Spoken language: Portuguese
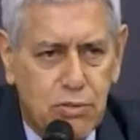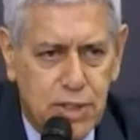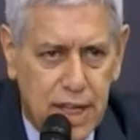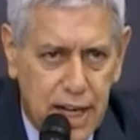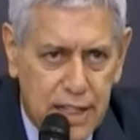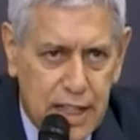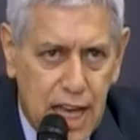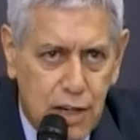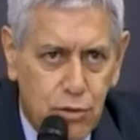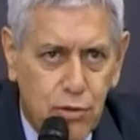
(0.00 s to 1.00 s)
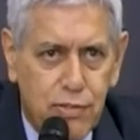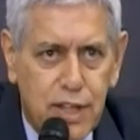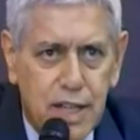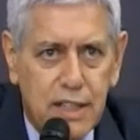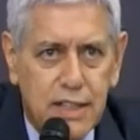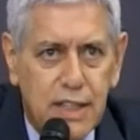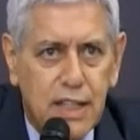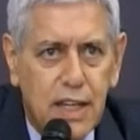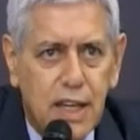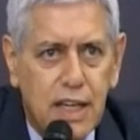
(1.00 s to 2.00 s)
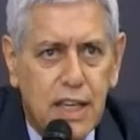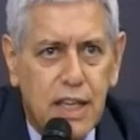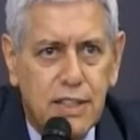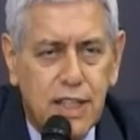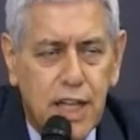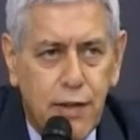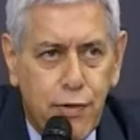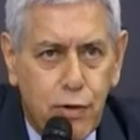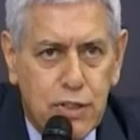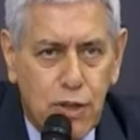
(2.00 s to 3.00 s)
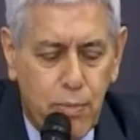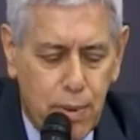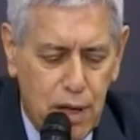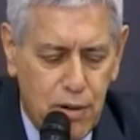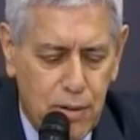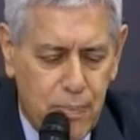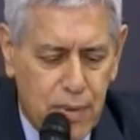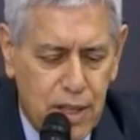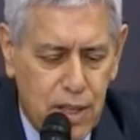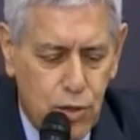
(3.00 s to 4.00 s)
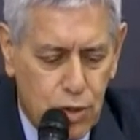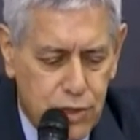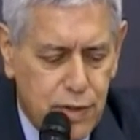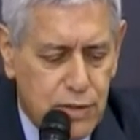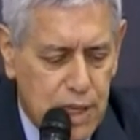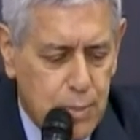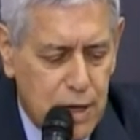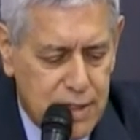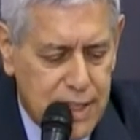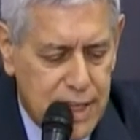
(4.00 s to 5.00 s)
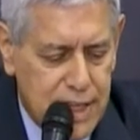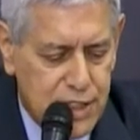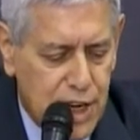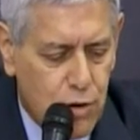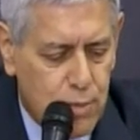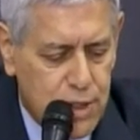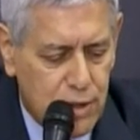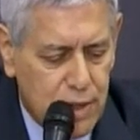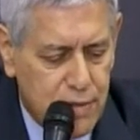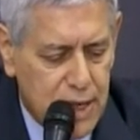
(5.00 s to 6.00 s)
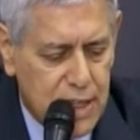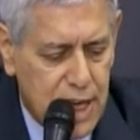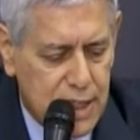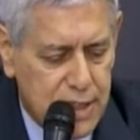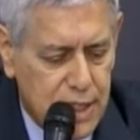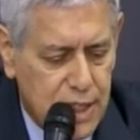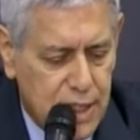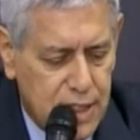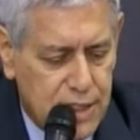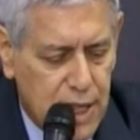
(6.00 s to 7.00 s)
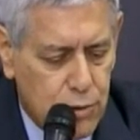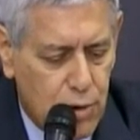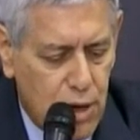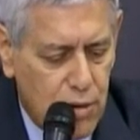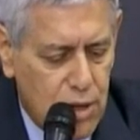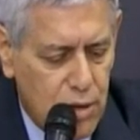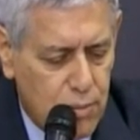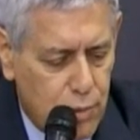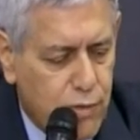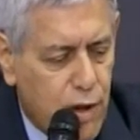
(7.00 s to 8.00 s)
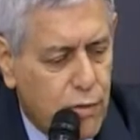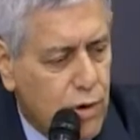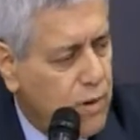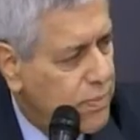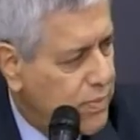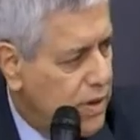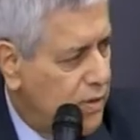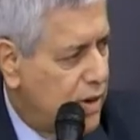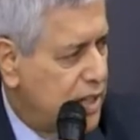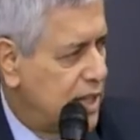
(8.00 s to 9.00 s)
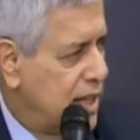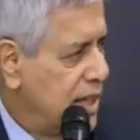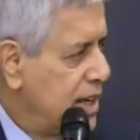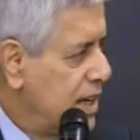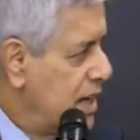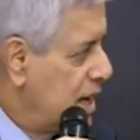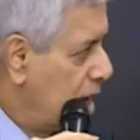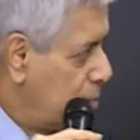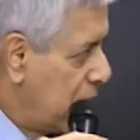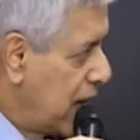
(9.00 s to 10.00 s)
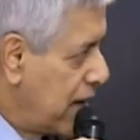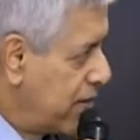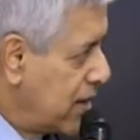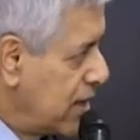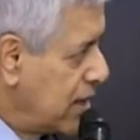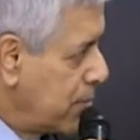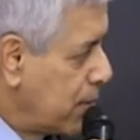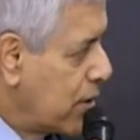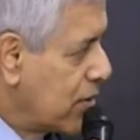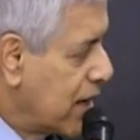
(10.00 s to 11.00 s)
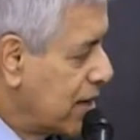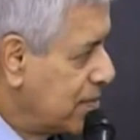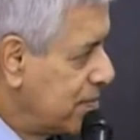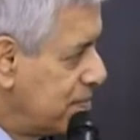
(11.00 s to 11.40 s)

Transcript: um secretário do Verde que dignificou São Paulo e hoje faz um trabalho excelente na Comissão da Verdade Estadual. Por favor, vai ter a palavra em primeiro lugar.